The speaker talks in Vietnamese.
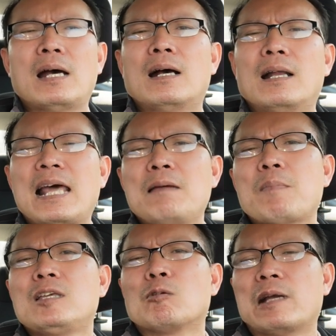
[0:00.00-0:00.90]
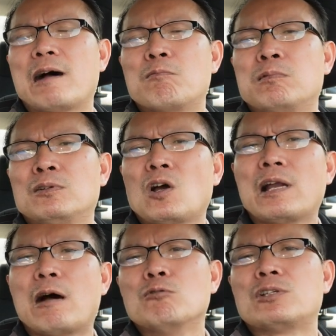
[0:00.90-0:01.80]
à, lấy mấy chục đồng cho
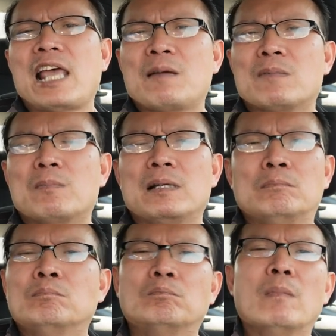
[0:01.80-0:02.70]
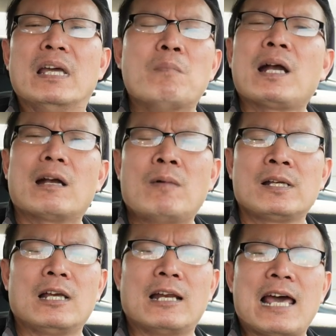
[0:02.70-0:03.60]
đậu xe mà mình bị mất công
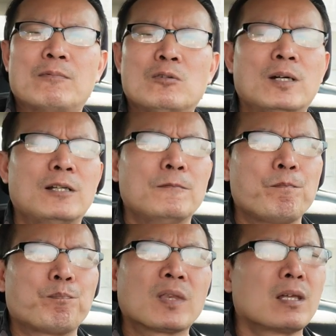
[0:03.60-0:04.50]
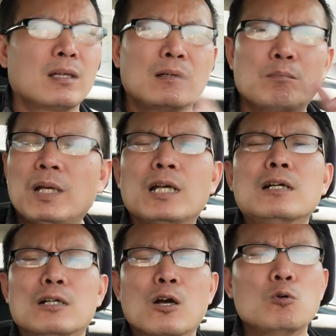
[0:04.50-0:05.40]
ăn việc làm của mình mấy cái
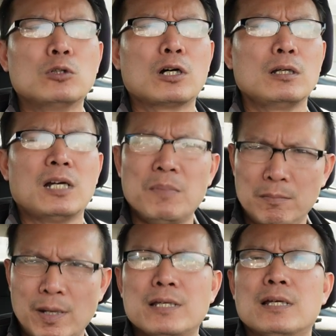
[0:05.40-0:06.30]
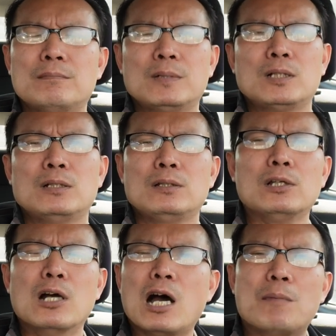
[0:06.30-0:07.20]
người ngu thôi ở bên mỹ á
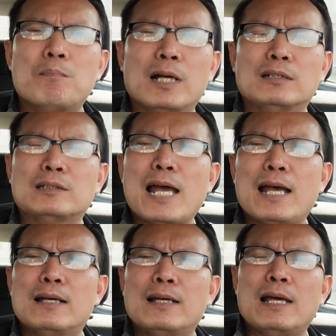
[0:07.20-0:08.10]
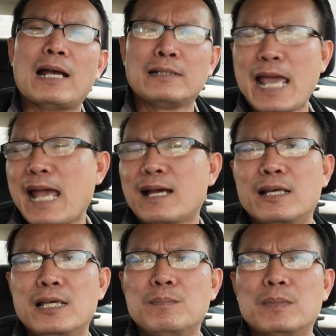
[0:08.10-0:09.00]
trường hợp mà người ta ăn gian đó
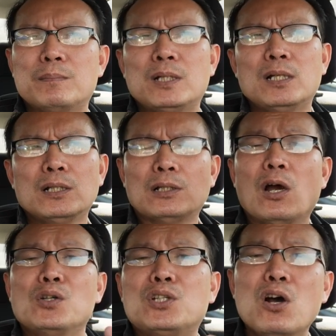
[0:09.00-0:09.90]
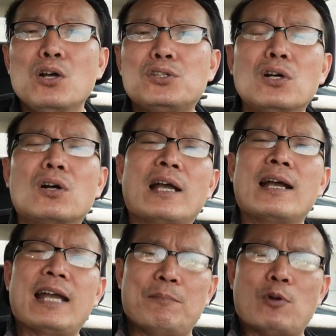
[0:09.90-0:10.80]
là hiếm lắm thì hồi xưa chưa có
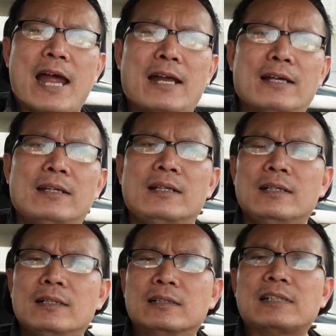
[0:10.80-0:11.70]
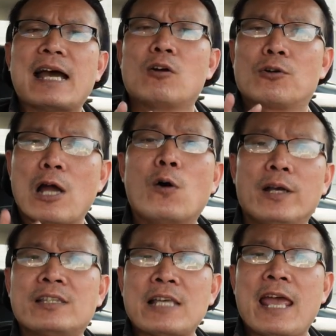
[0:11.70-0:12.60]
gắn camera đó người ta còn đổi
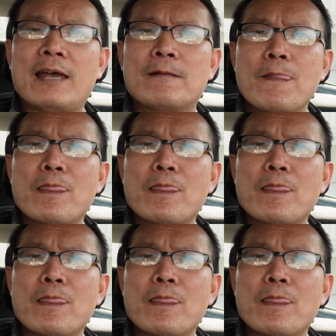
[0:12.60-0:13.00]
cái xe